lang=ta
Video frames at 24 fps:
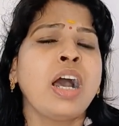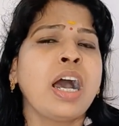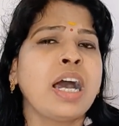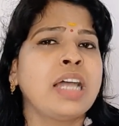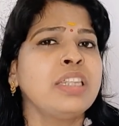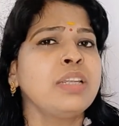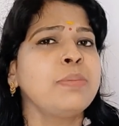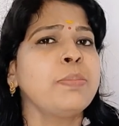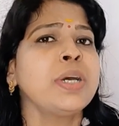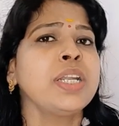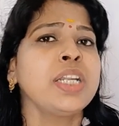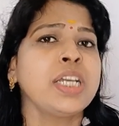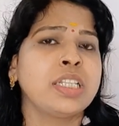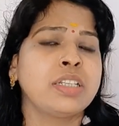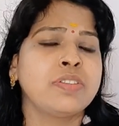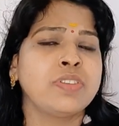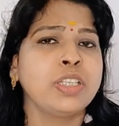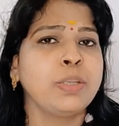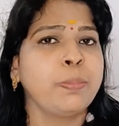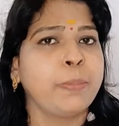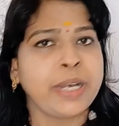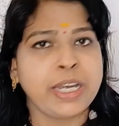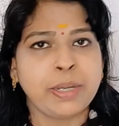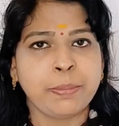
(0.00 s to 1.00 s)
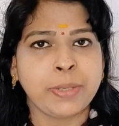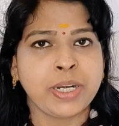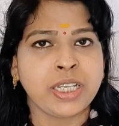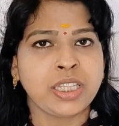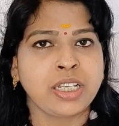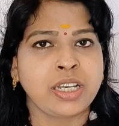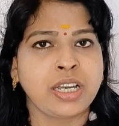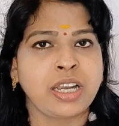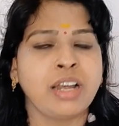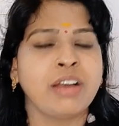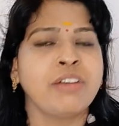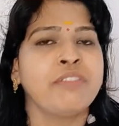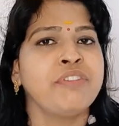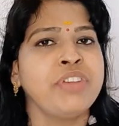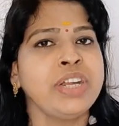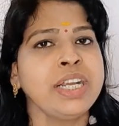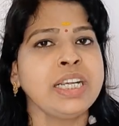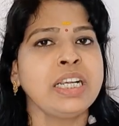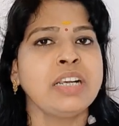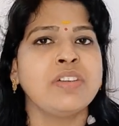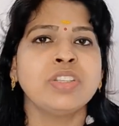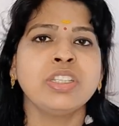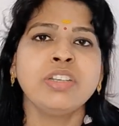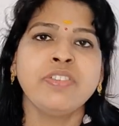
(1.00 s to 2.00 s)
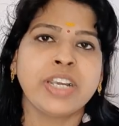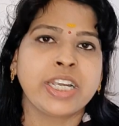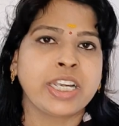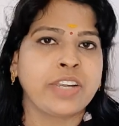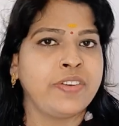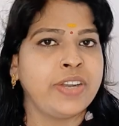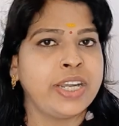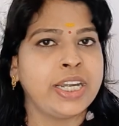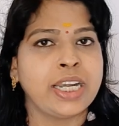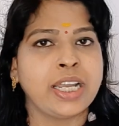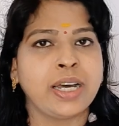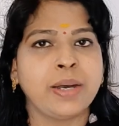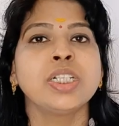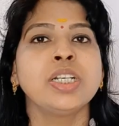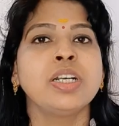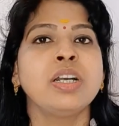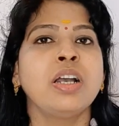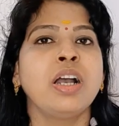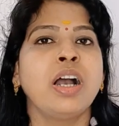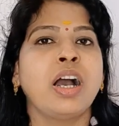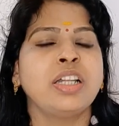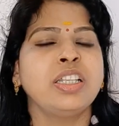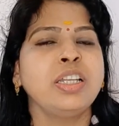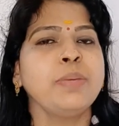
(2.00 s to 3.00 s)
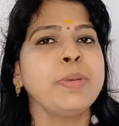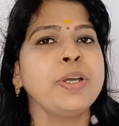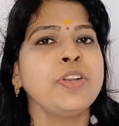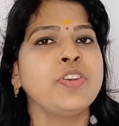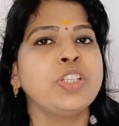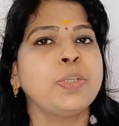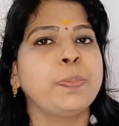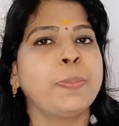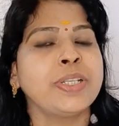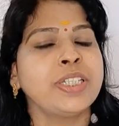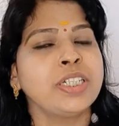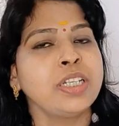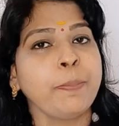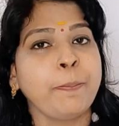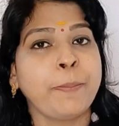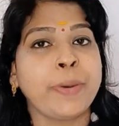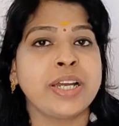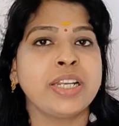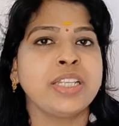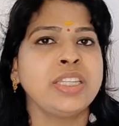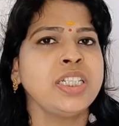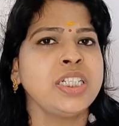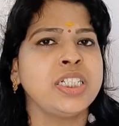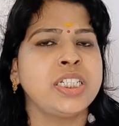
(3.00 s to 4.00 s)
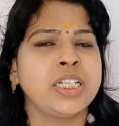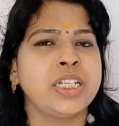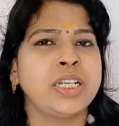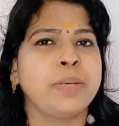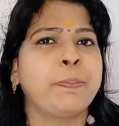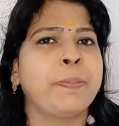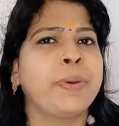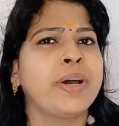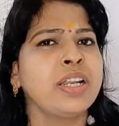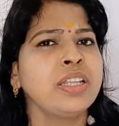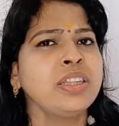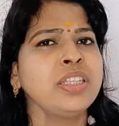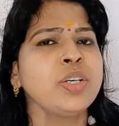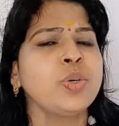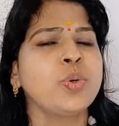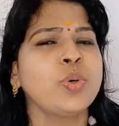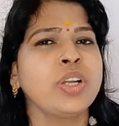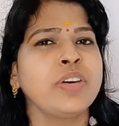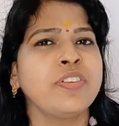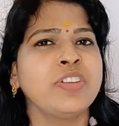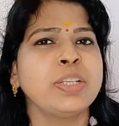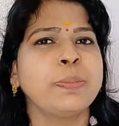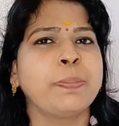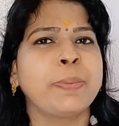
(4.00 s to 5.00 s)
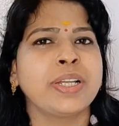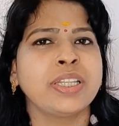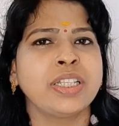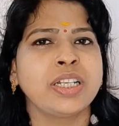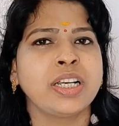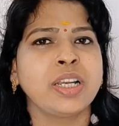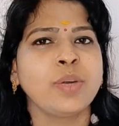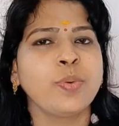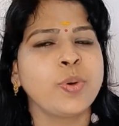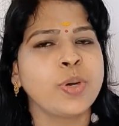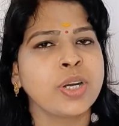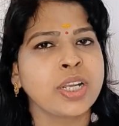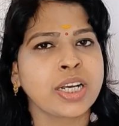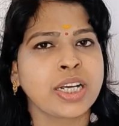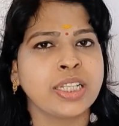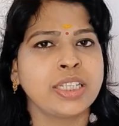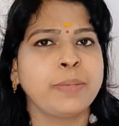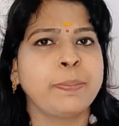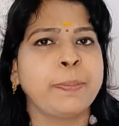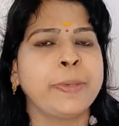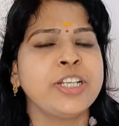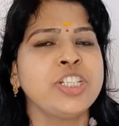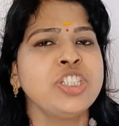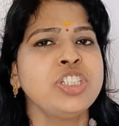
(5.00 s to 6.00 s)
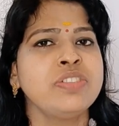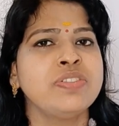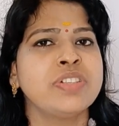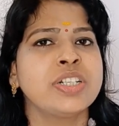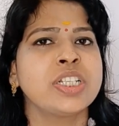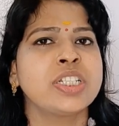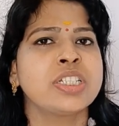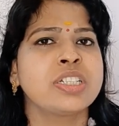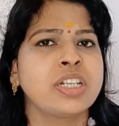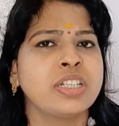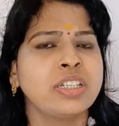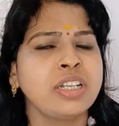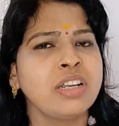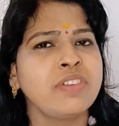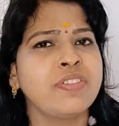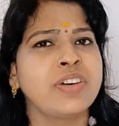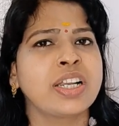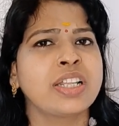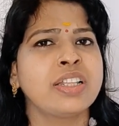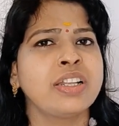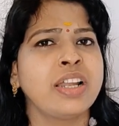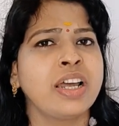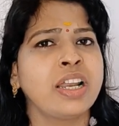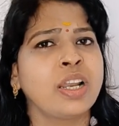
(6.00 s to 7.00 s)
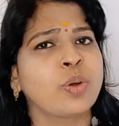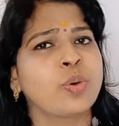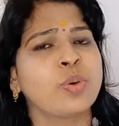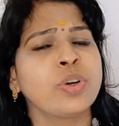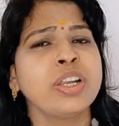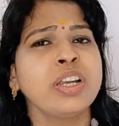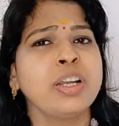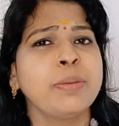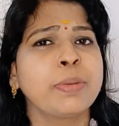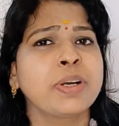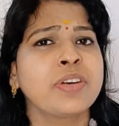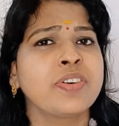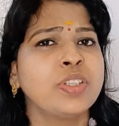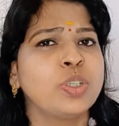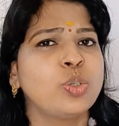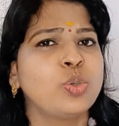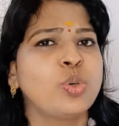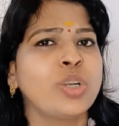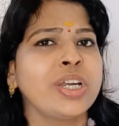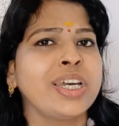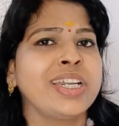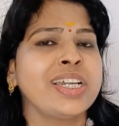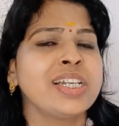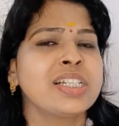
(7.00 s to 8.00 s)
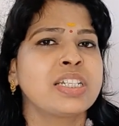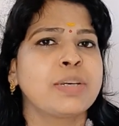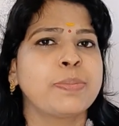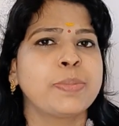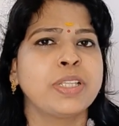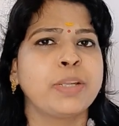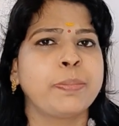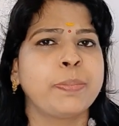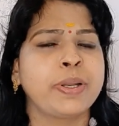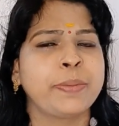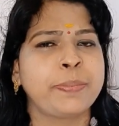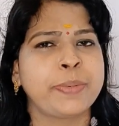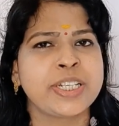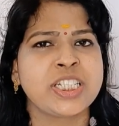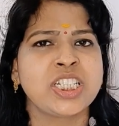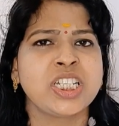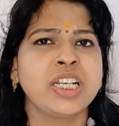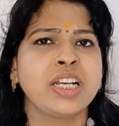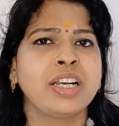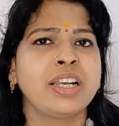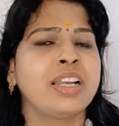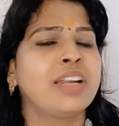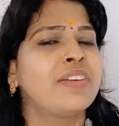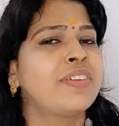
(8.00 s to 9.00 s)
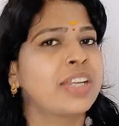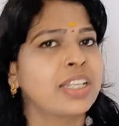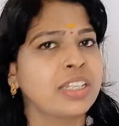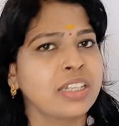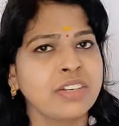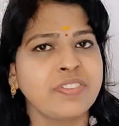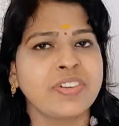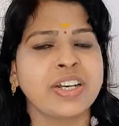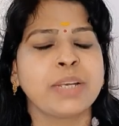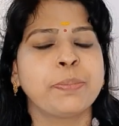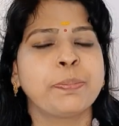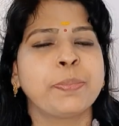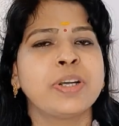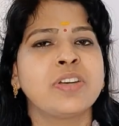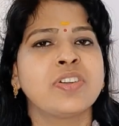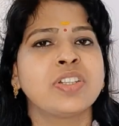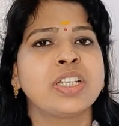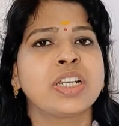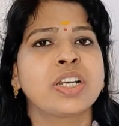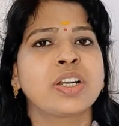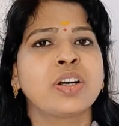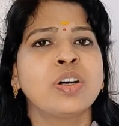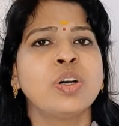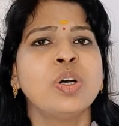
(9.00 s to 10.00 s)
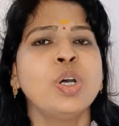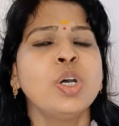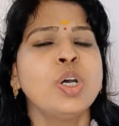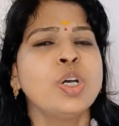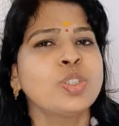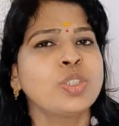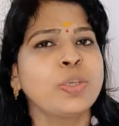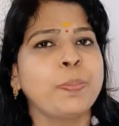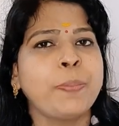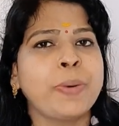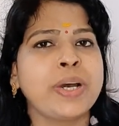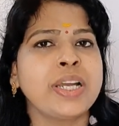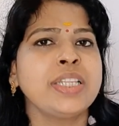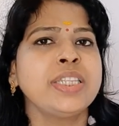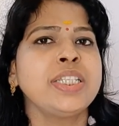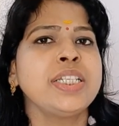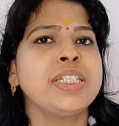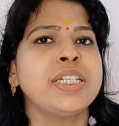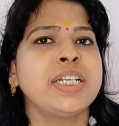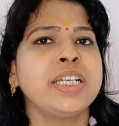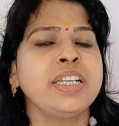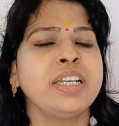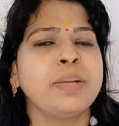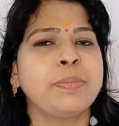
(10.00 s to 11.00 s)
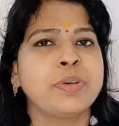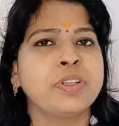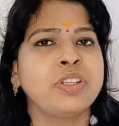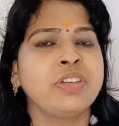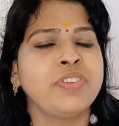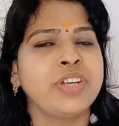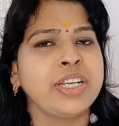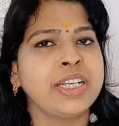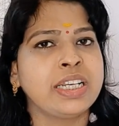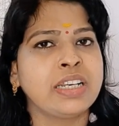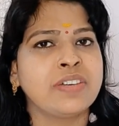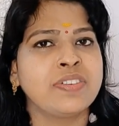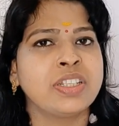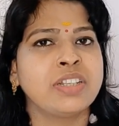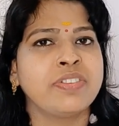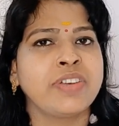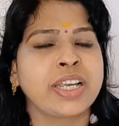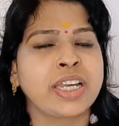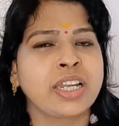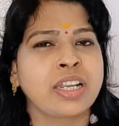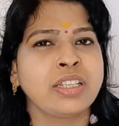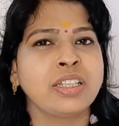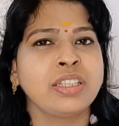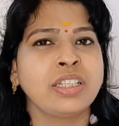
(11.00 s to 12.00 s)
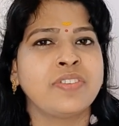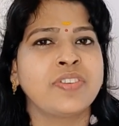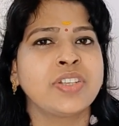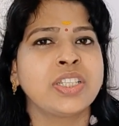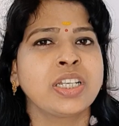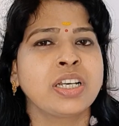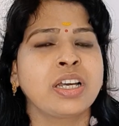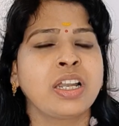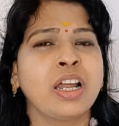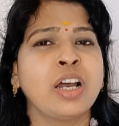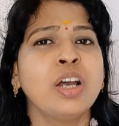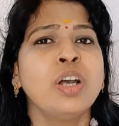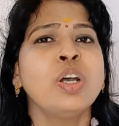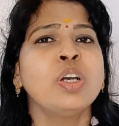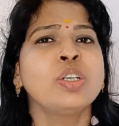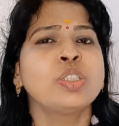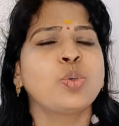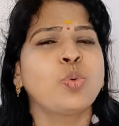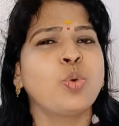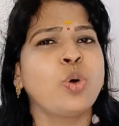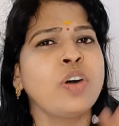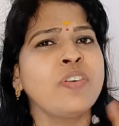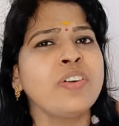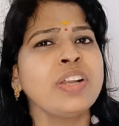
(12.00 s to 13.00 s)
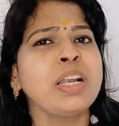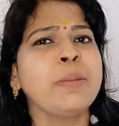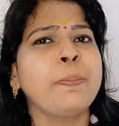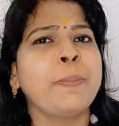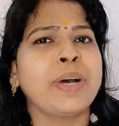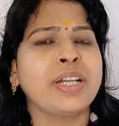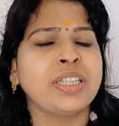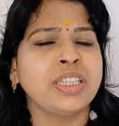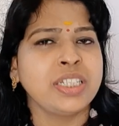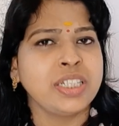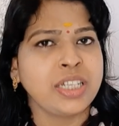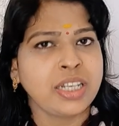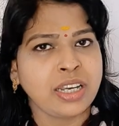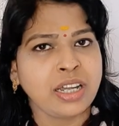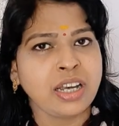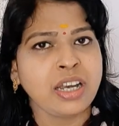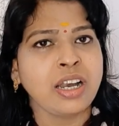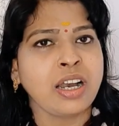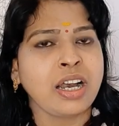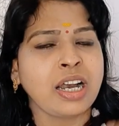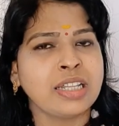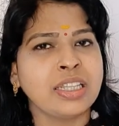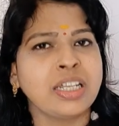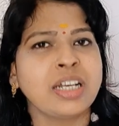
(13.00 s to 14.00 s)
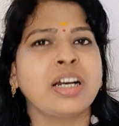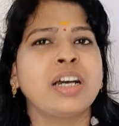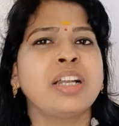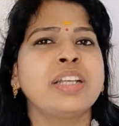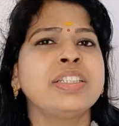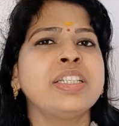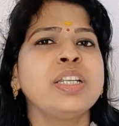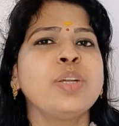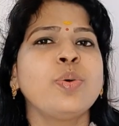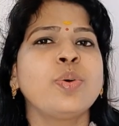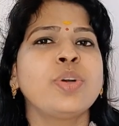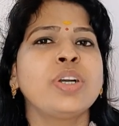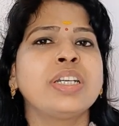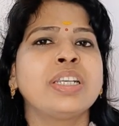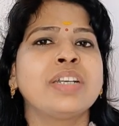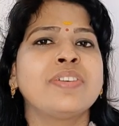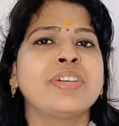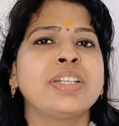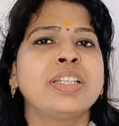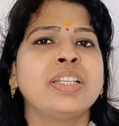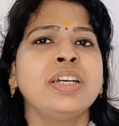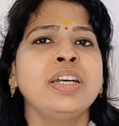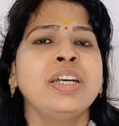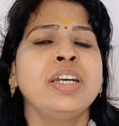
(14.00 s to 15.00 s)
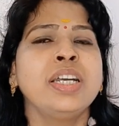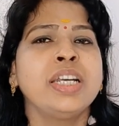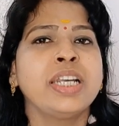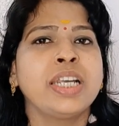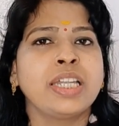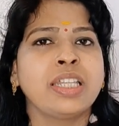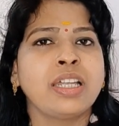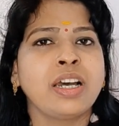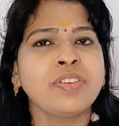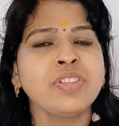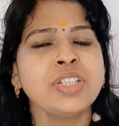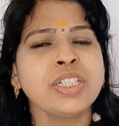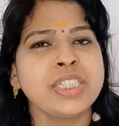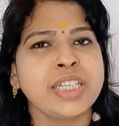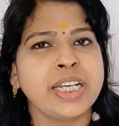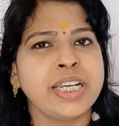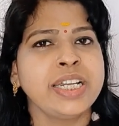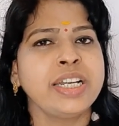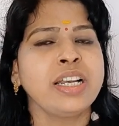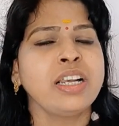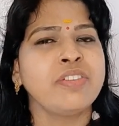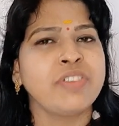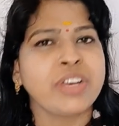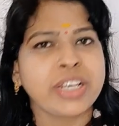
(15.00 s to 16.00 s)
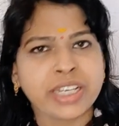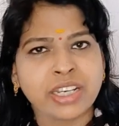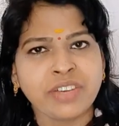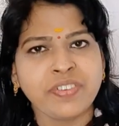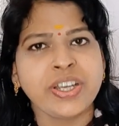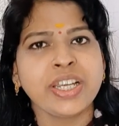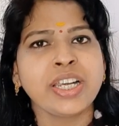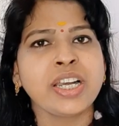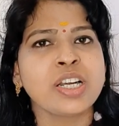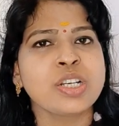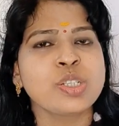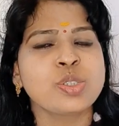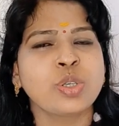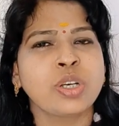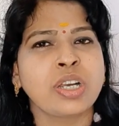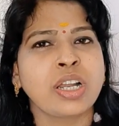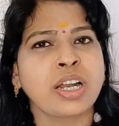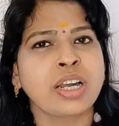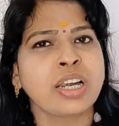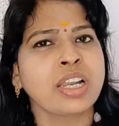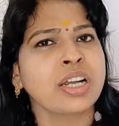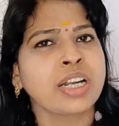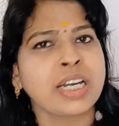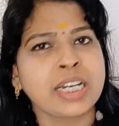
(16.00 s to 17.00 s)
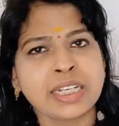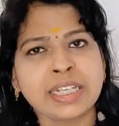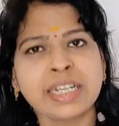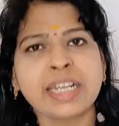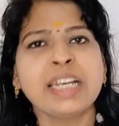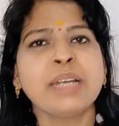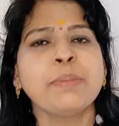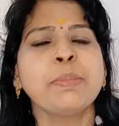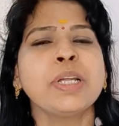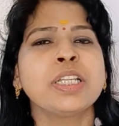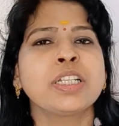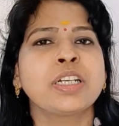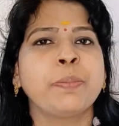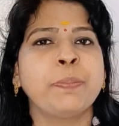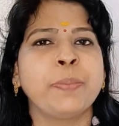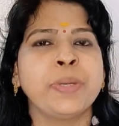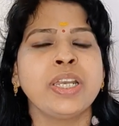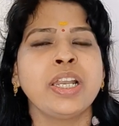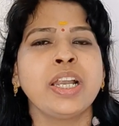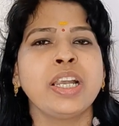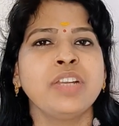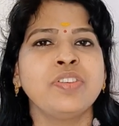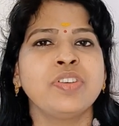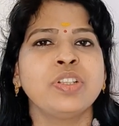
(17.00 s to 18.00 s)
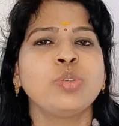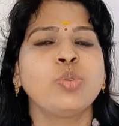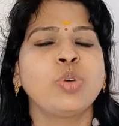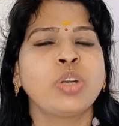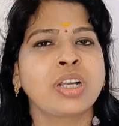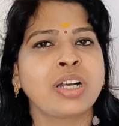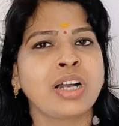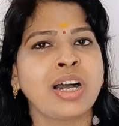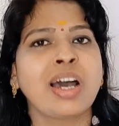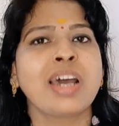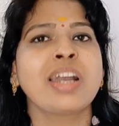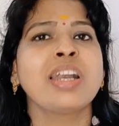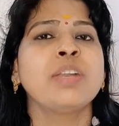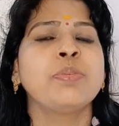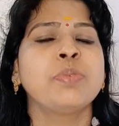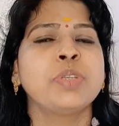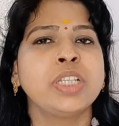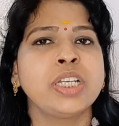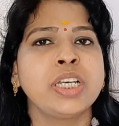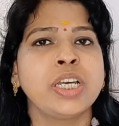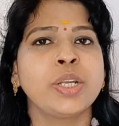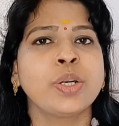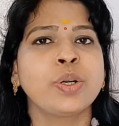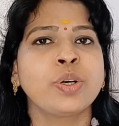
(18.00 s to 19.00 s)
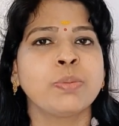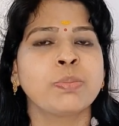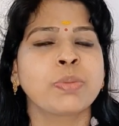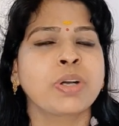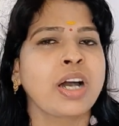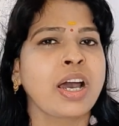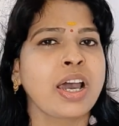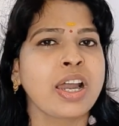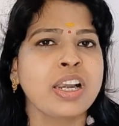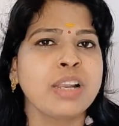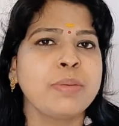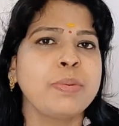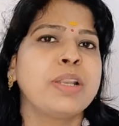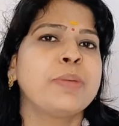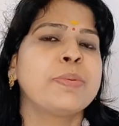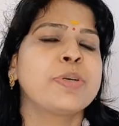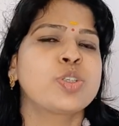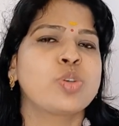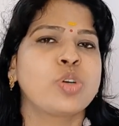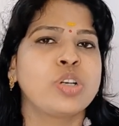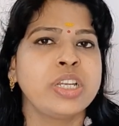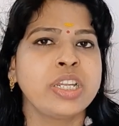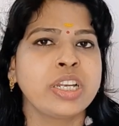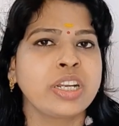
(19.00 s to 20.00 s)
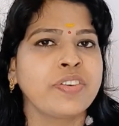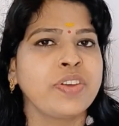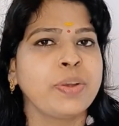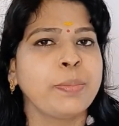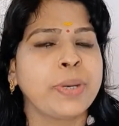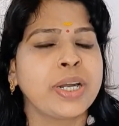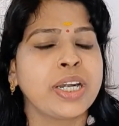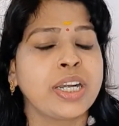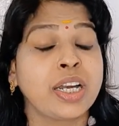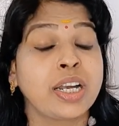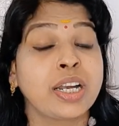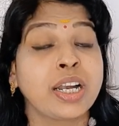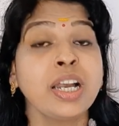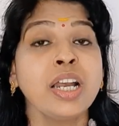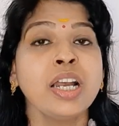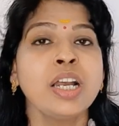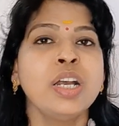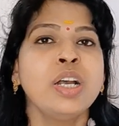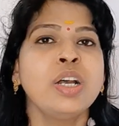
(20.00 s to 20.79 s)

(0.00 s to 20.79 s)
அந்த மாதிரி அதை வந்து பயன்படுத்திக்கலாம் வீட்டில் வந்து வைக்க வேண்டாம் அதே மாதிரி வந்து பார்த்திங்கன்னா பருத்தி செடி பருத்தி கூட வந்து பார்த்திங்கன்னா உங்களுக்கு அந்த பஞ்சு வெடிச்சு அதெல்லாம் வரதுனால கூட நமக்கு வந்து நுரையீரல் சம்மந்தப்பட்ட பிரச்சனைகள் எல்லாம் வரதுக்கு வாய்ப்புகள் வந்து இருக்கும் ஸோ பருத்தி செடி நம்ம வந்து வீட்டில் வந்து வைக்கிறது தவிர்த்துக்கலாம் ஸோ ஓவரால் பார்த்திங்கன்னா அந்த காலத்தில் உங்கள்கிட்ட வந்து ஏதாவது செடிகள் வைக்க வேண்டாம்னு சொன்னாங்கன்னா கட்டாயமாக அதுக்கு பின்னாடி வந்து ஒரு காரணம் வந்து இருக்கும் காரணம் இல்லாமல் சொல்லியிருக்கவே மாட்டாங்க